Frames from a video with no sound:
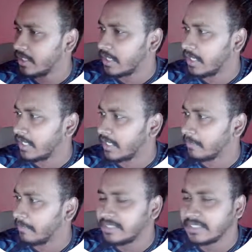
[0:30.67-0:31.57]
আর
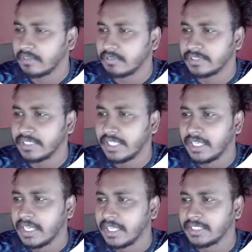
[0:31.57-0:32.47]
এটাকে পিএনজি করছি
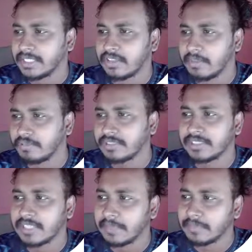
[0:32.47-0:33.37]
যে আসলে
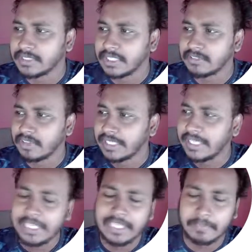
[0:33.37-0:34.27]
বুঝতেছিলাম না যে আসলে
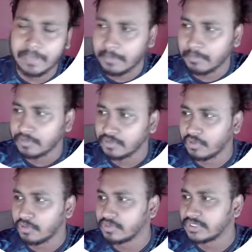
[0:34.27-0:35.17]
কি নিয়ে বানাবো তো
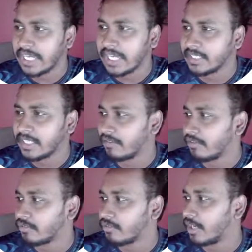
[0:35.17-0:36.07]
চা
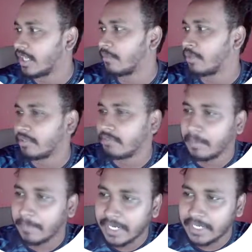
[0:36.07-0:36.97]
ডাউনলোড করলাম অনেকগুলা
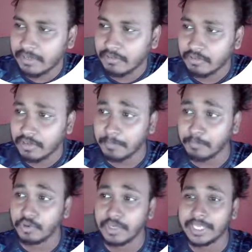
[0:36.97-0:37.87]
প্যাকেট ডাউনলোড করলাম
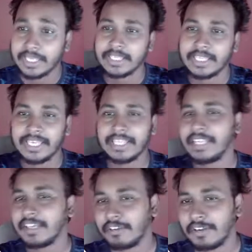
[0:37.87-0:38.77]
পরে ঘি
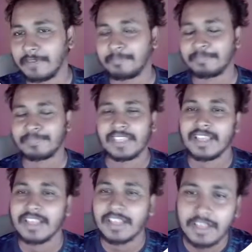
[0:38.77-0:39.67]
নিয়ে করলাম
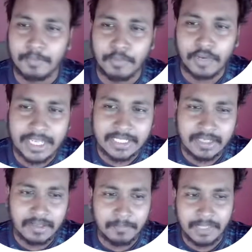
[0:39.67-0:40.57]
পরে একটা
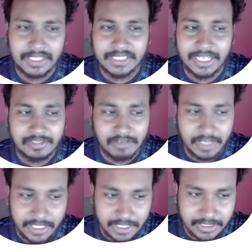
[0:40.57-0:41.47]
মাথায় আসলো
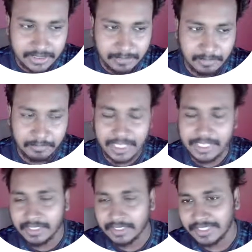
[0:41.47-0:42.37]
আইডিয়া যেমন
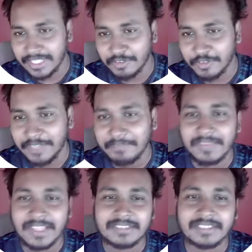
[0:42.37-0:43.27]
আইডিয়াটা শেয়ার করি
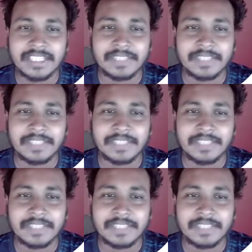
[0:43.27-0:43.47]
যে